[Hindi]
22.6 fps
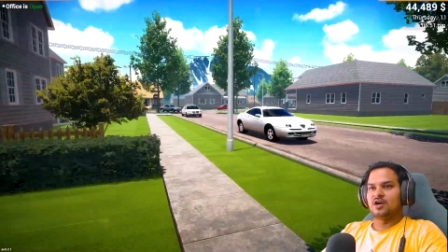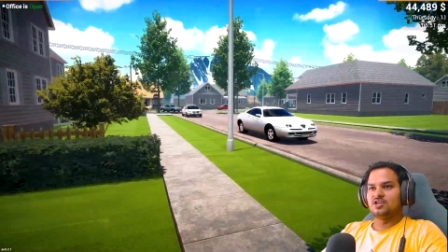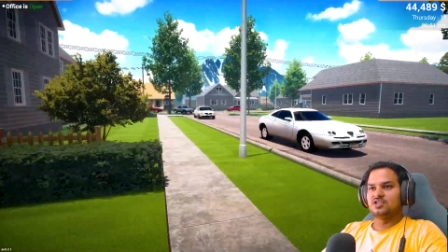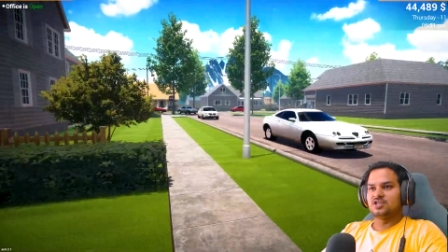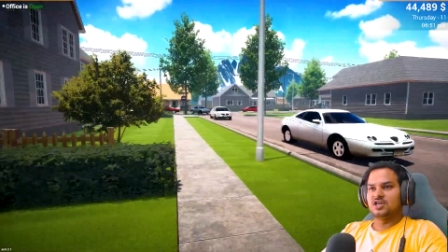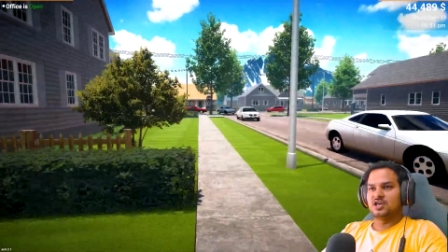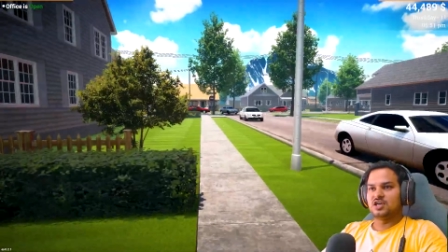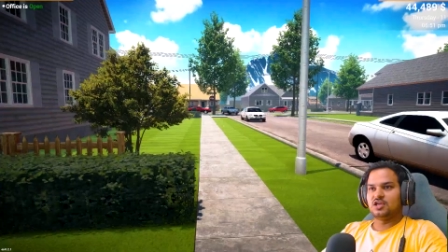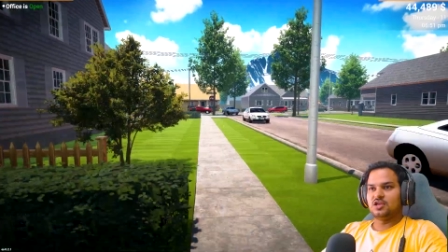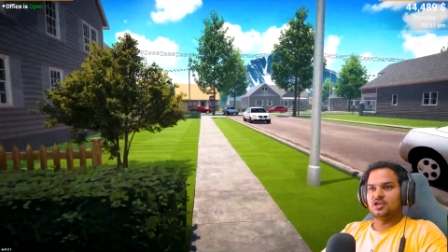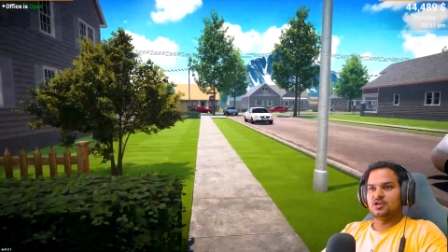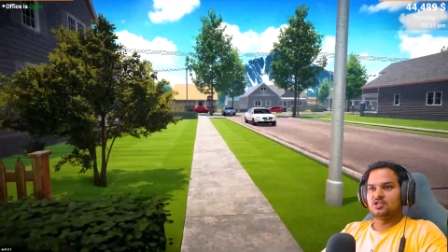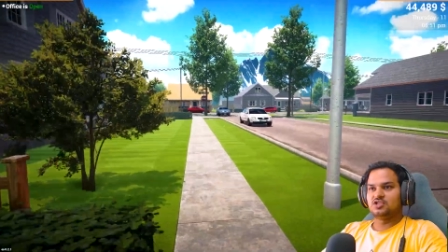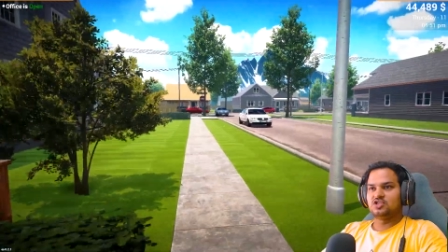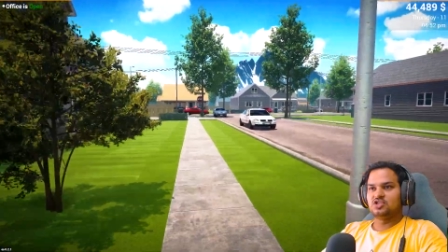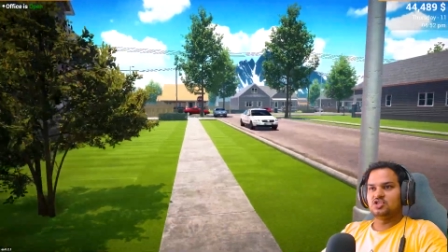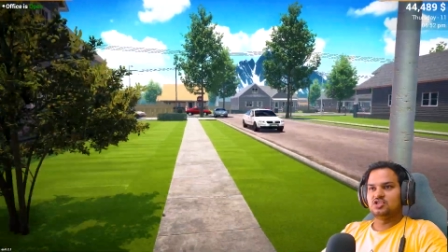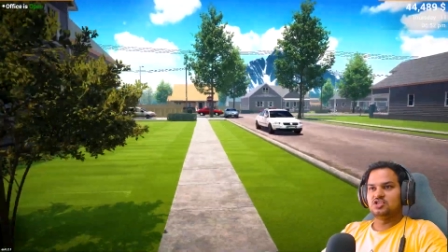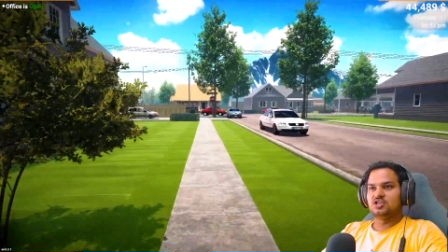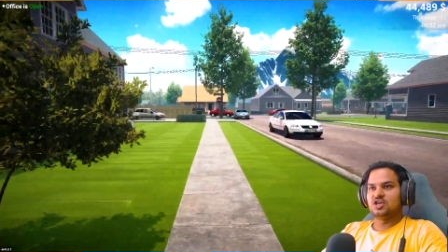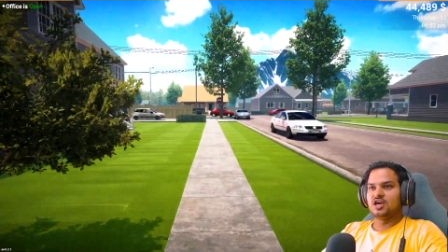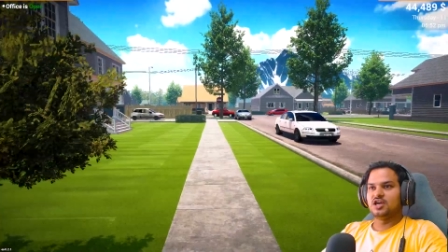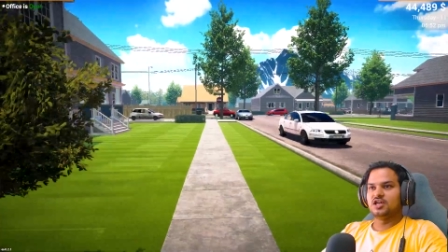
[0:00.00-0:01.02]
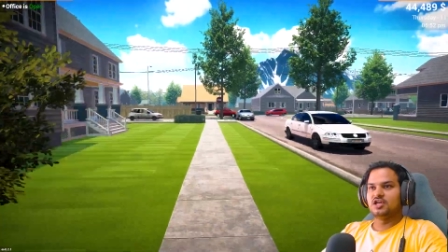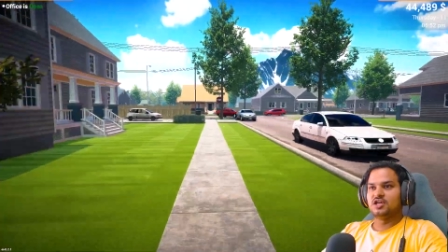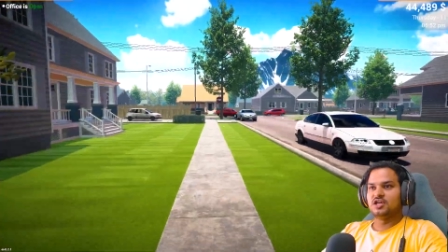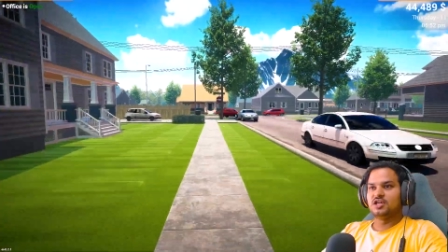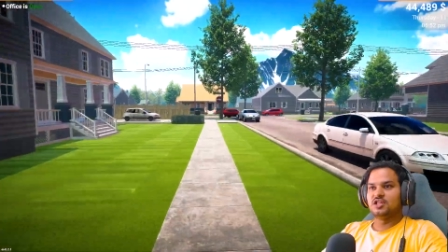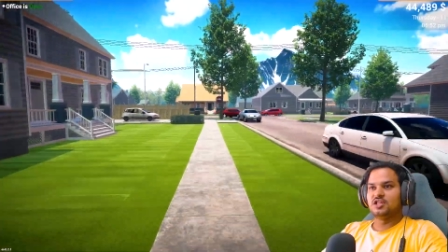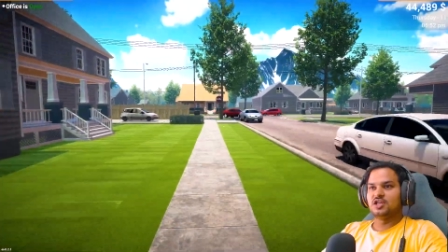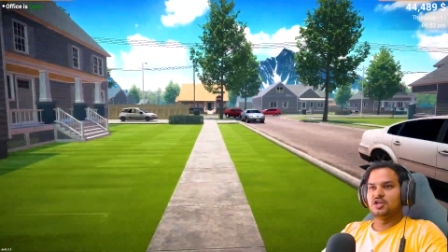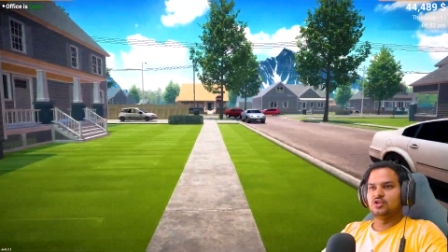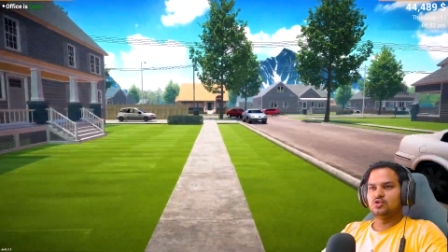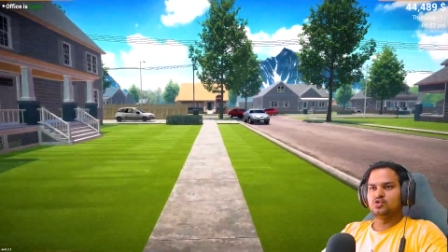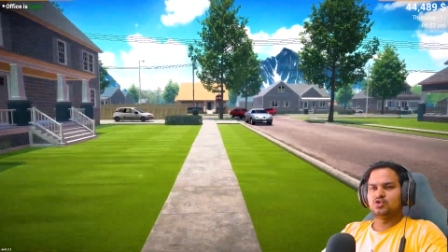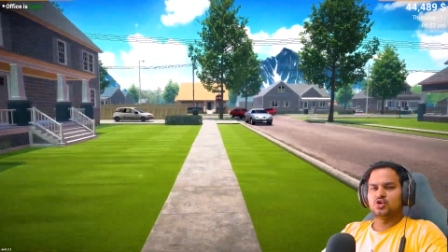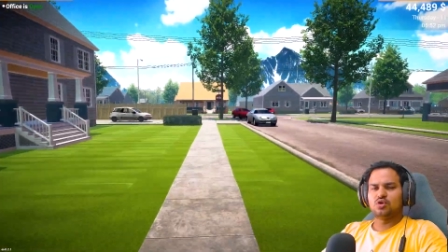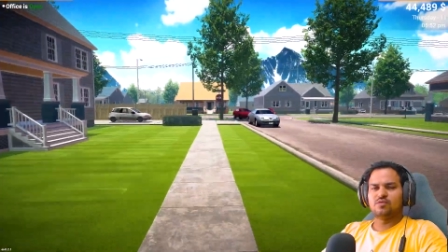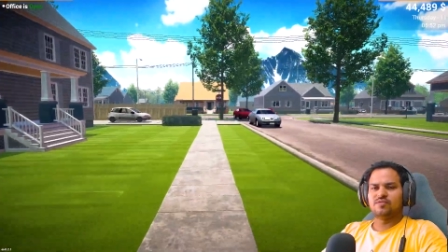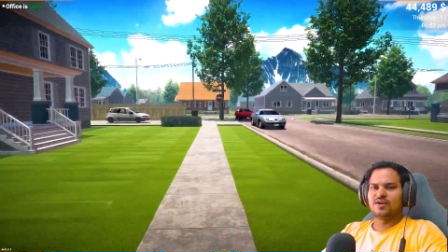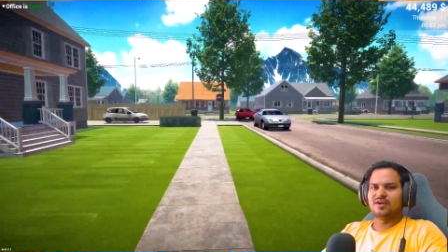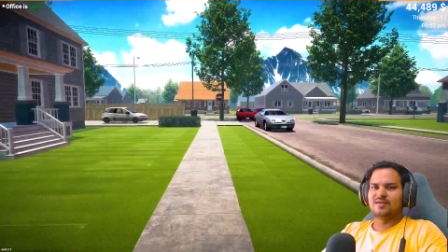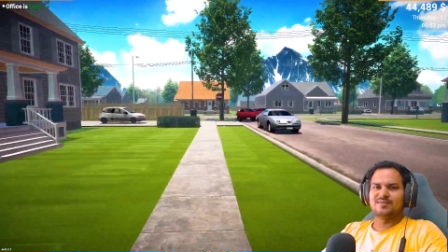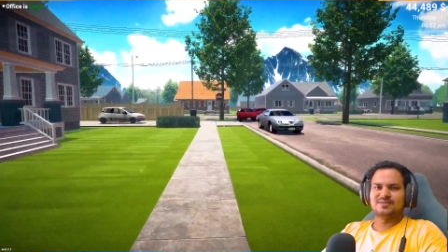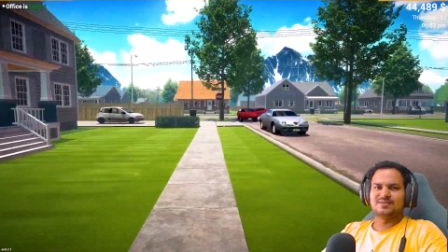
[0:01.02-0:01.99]
जाके ना अच्छी सी गाड़ी खरीदेंगे तो
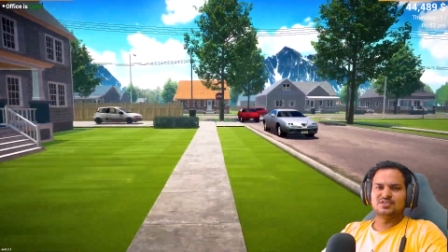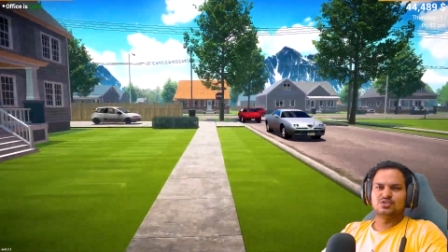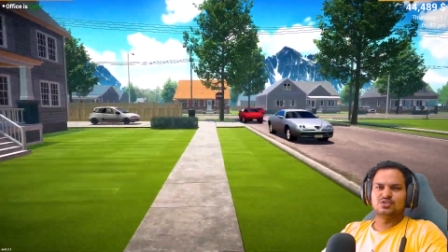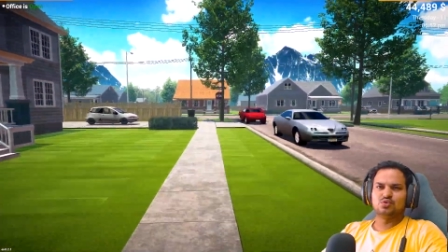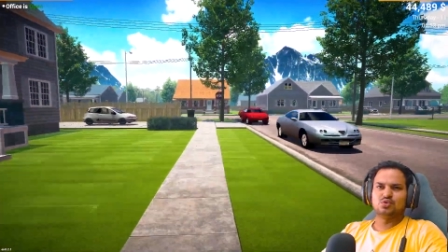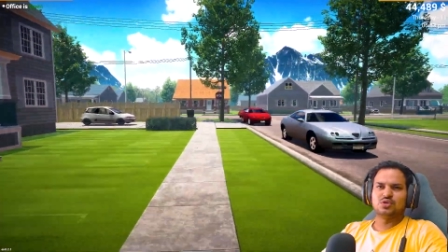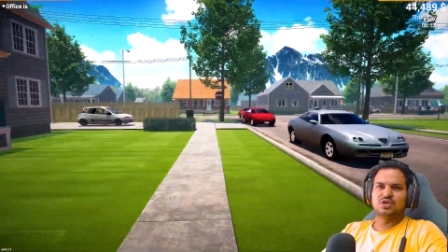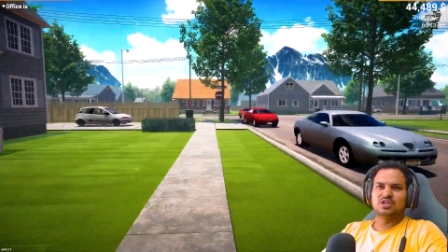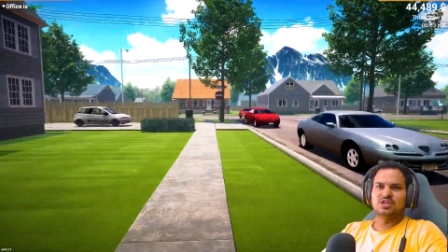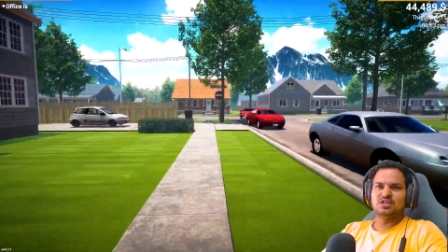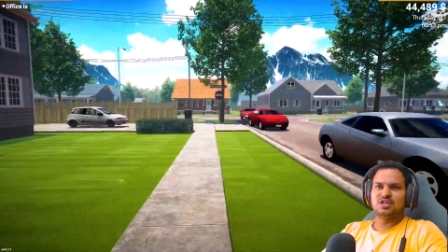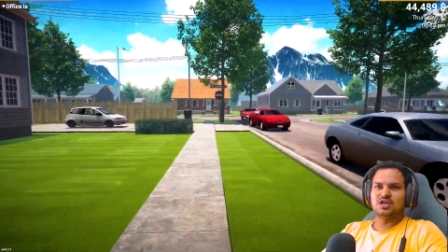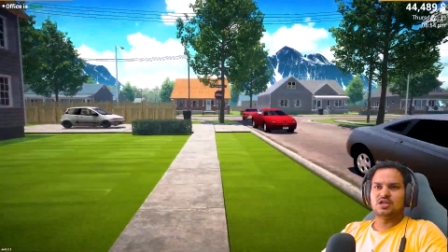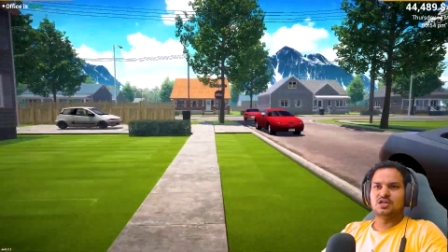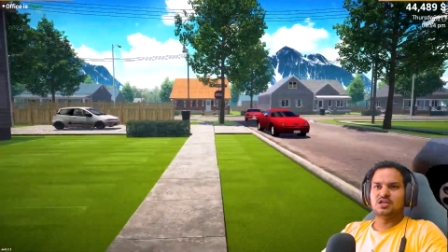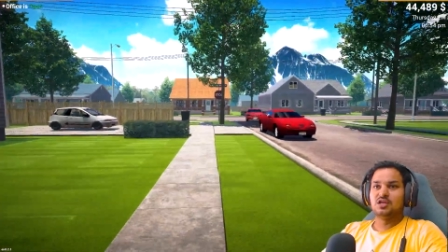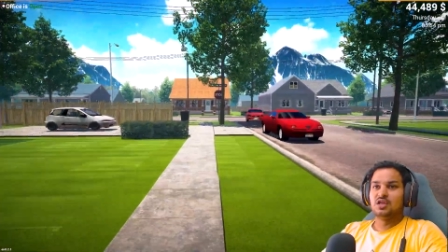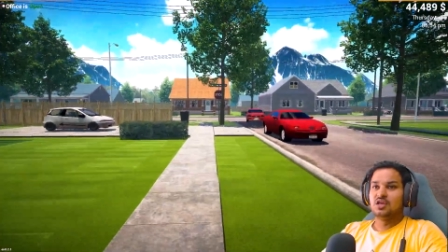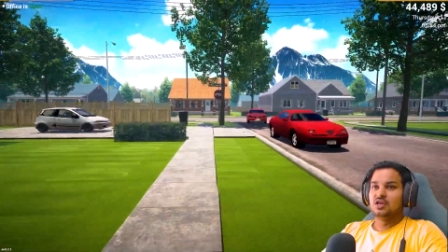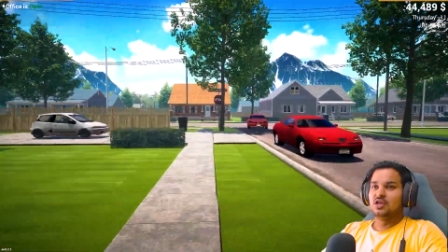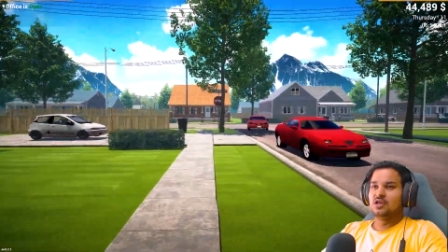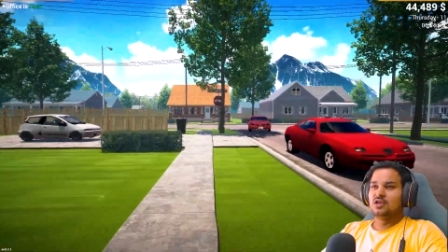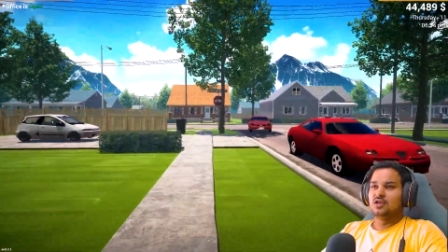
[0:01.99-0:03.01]
चलो फटाफट से सो जाते ताकि